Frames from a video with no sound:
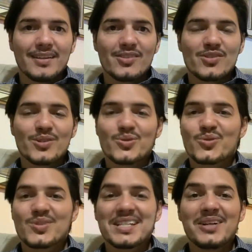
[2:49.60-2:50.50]

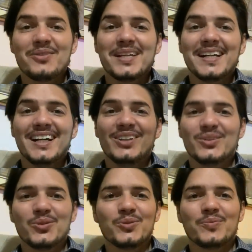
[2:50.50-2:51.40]
Jesus não
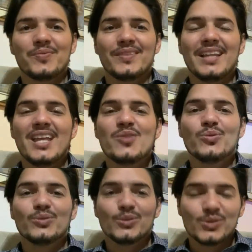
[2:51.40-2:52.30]
enganou
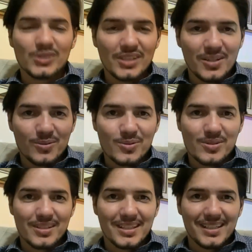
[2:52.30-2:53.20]
nenhum dos
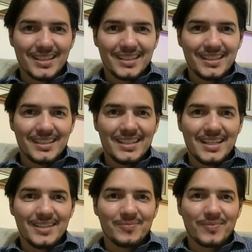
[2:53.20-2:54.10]
seus, né?